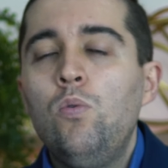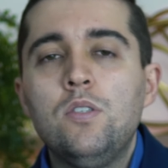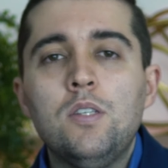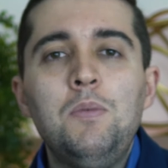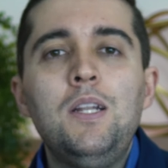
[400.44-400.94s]
o
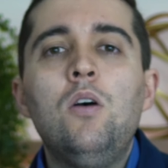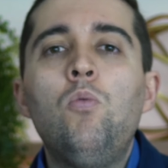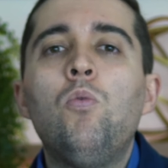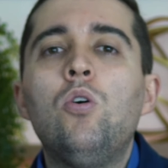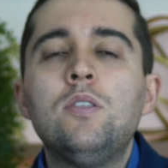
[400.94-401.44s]
exame
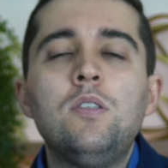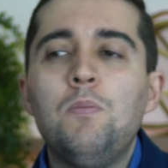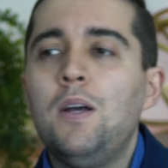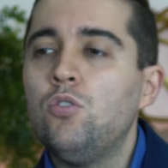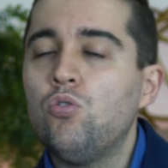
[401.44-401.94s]
não mostre
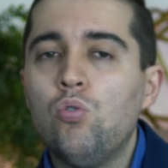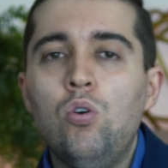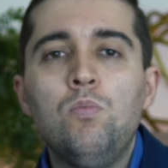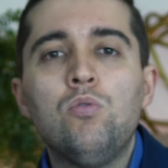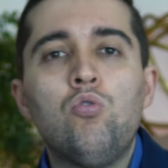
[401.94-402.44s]
mais
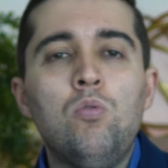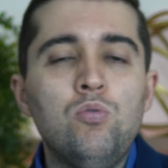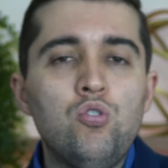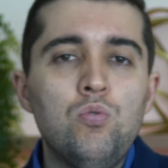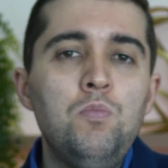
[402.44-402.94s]
trombo, o
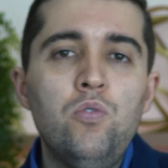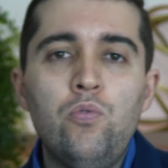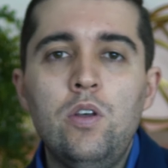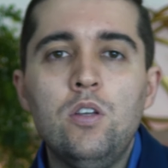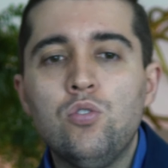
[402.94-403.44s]
trombo sumiu,
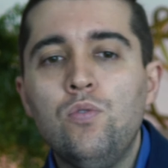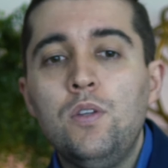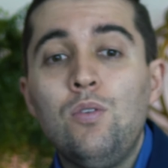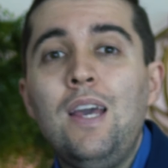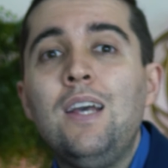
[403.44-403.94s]
foi
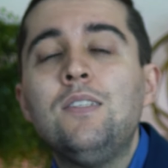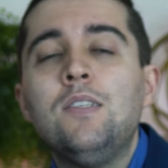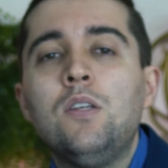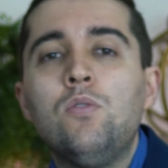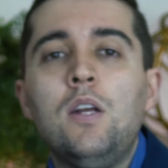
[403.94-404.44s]
resolvido,
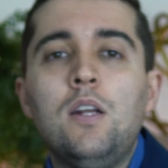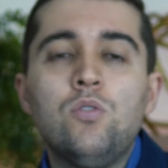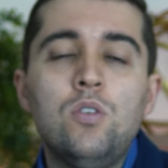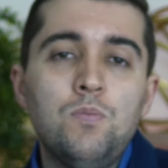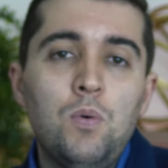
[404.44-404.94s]
essas
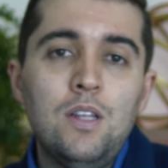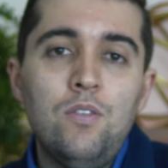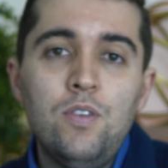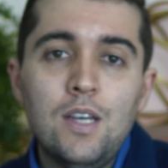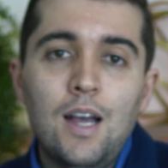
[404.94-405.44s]
alterações
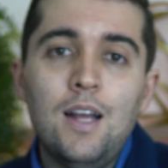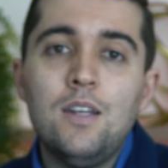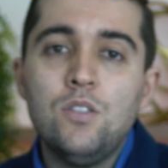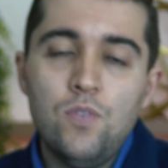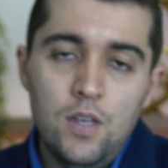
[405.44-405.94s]
podem ficar
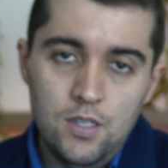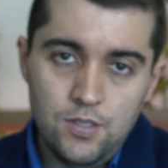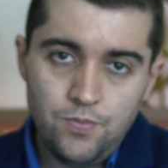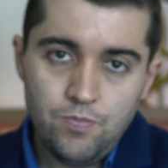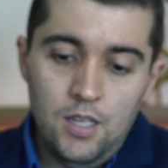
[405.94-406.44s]
nas
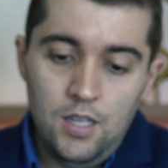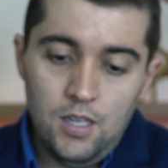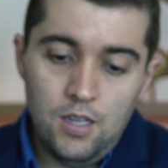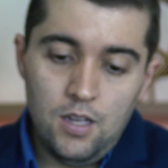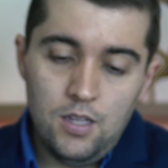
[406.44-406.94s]
veias
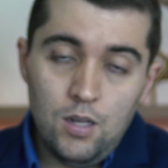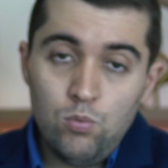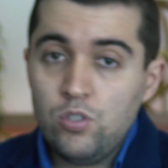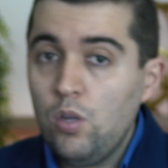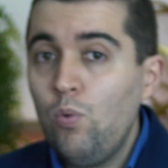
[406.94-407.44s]
e
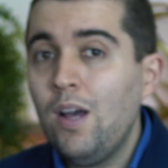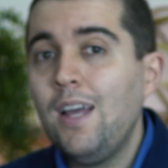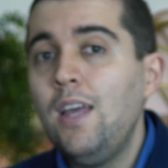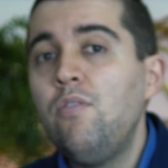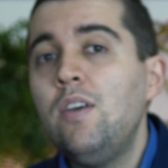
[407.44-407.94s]
não são
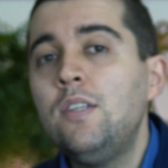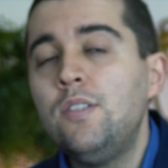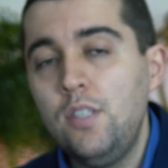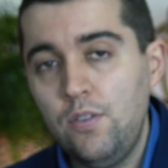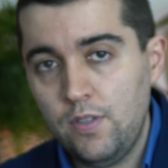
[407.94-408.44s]

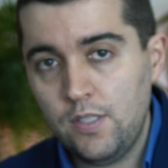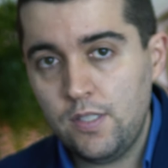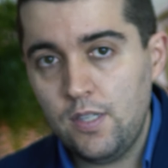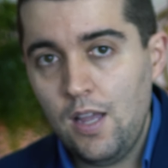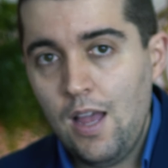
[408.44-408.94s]

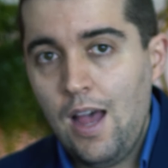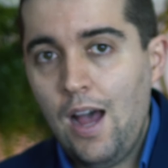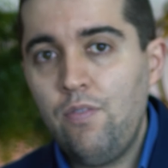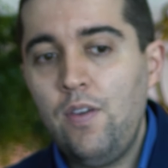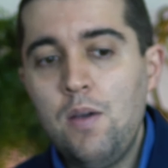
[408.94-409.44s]
reversíveis.
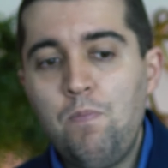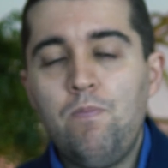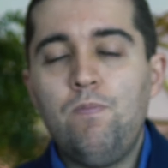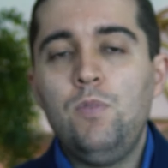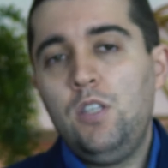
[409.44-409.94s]
A veia
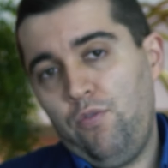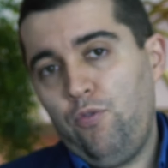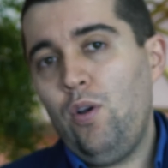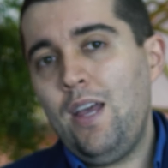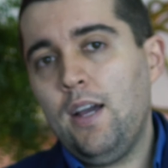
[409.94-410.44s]
que
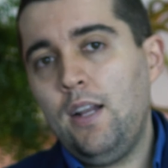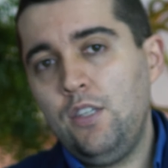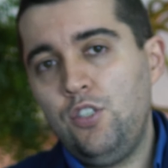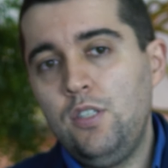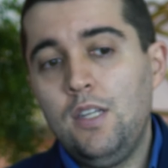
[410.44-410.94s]
foi
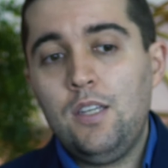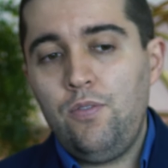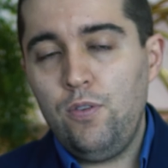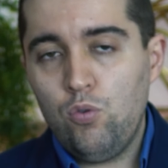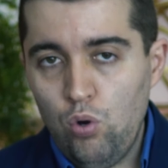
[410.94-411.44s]
agredida, que
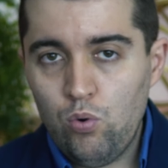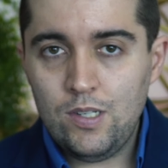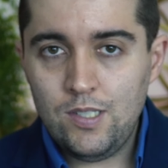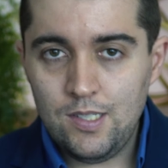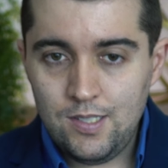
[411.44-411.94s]
ficou com
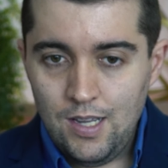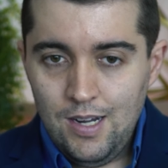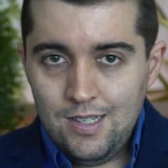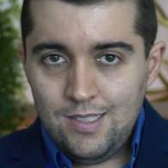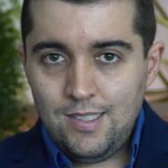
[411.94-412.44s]
essas
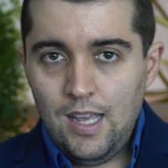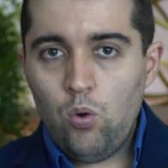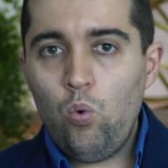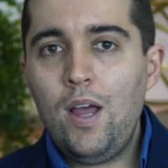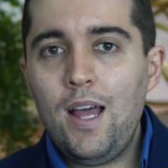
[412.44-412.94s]

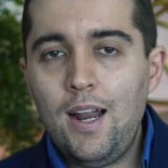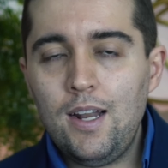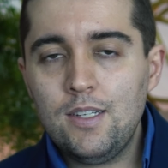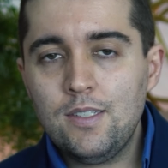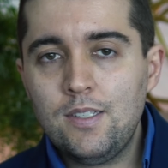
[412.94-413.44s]

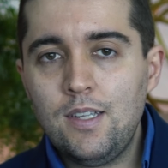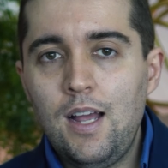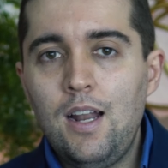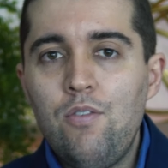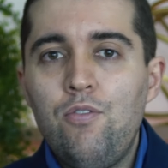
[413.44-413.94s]
sequelas,
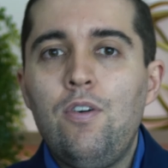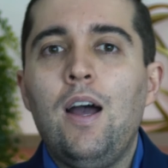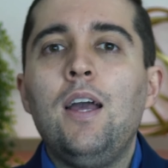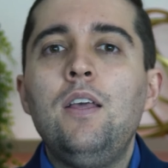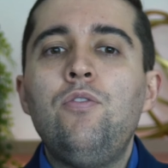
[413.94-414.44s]
ela
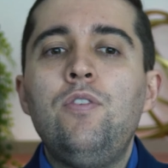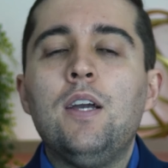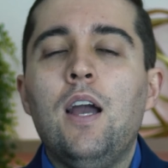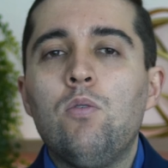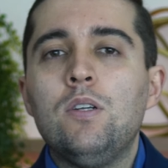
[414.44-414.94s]
vai
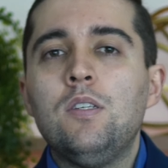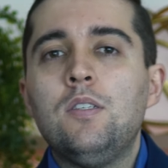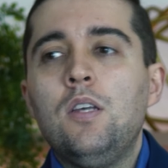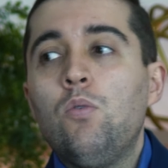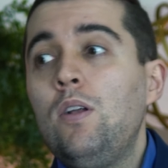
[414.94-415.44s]
ficar com
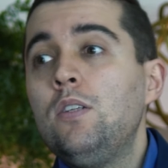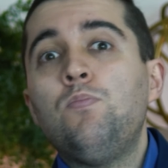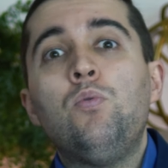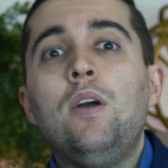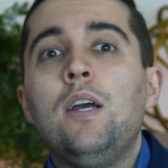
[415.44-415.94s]
essas sequelas
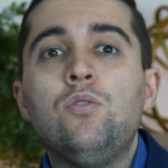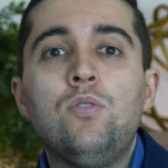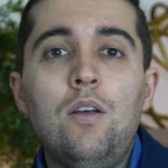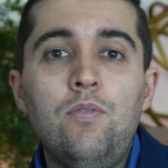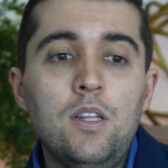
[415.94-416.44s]
para o
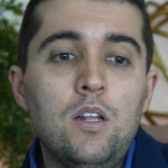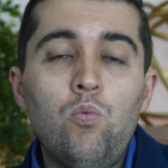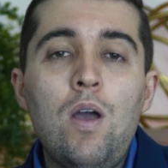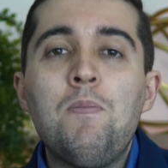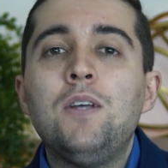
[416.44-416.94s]
resto da vida.
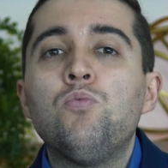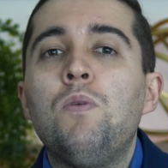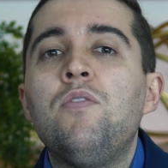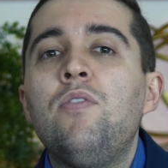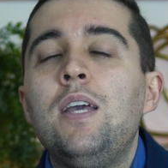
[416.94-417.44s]
Não é mais
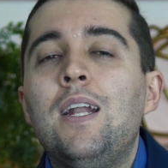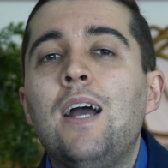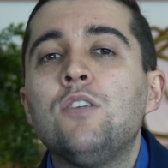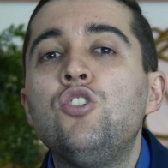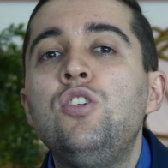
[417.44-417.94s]
uma veia
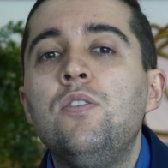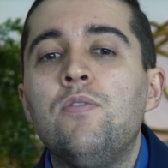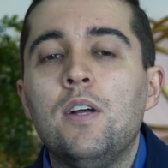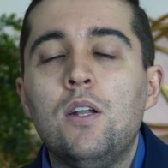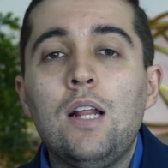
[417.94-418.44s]

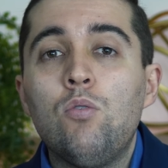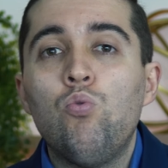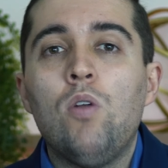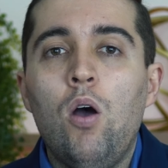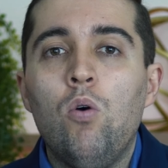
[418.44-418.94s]
nativa,
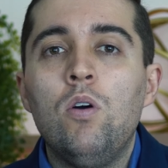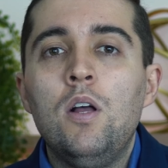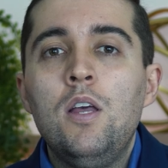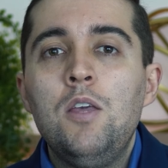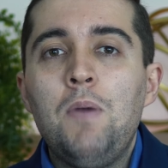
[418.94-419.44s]
natural.
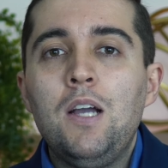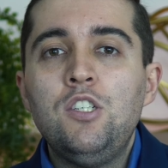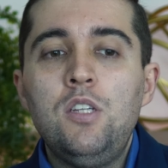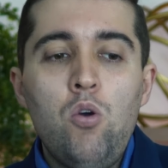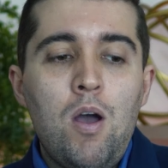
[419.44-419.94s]

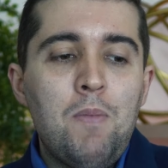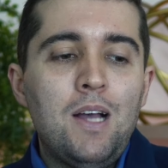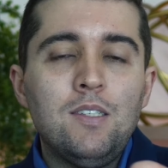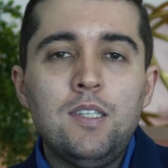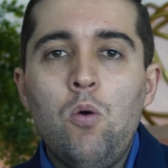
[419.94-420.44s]
Imagina eu
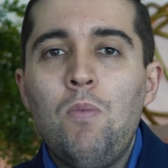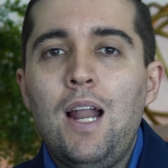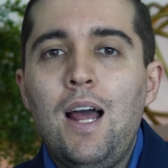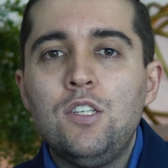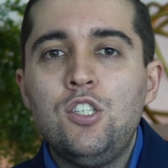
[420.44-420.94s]
amassar uma
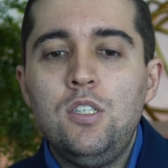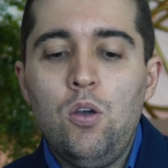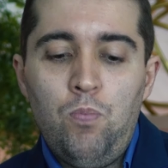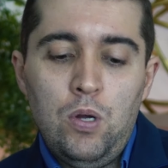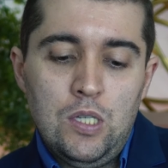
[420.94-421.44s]
latinha,
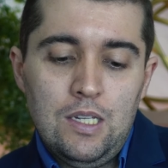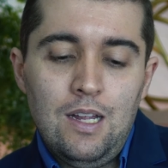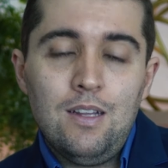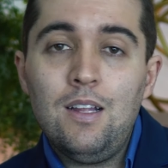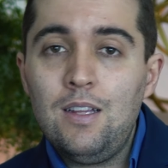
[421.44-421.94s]
eu posso
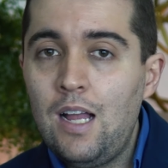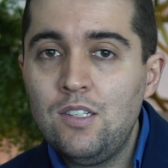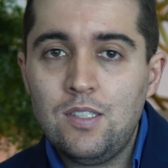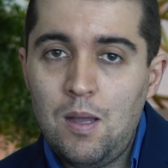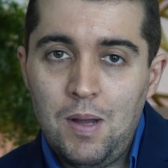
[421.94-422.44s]
até tentar
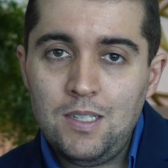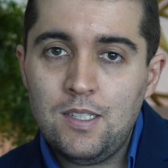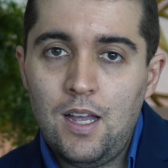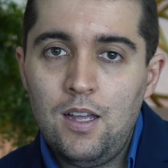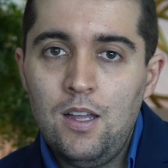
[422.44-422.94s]

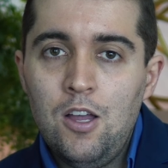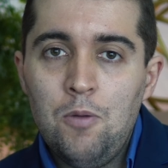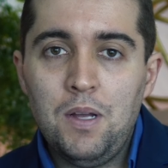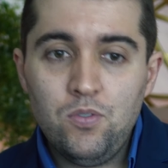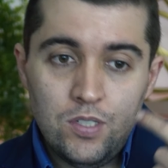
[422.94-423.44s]
desamassar,
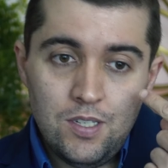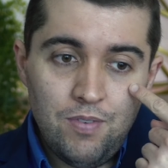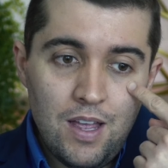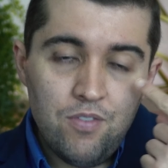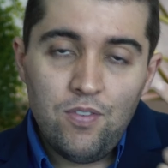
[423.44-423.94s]
mas você
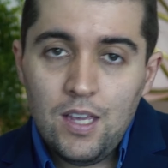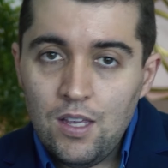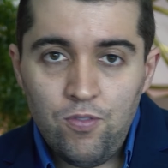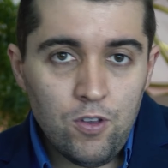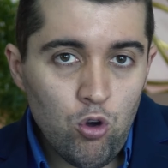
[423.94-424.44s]
vai ver
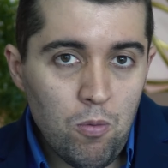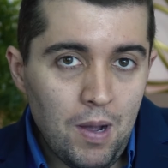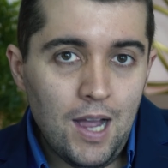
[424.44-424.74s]
que ficou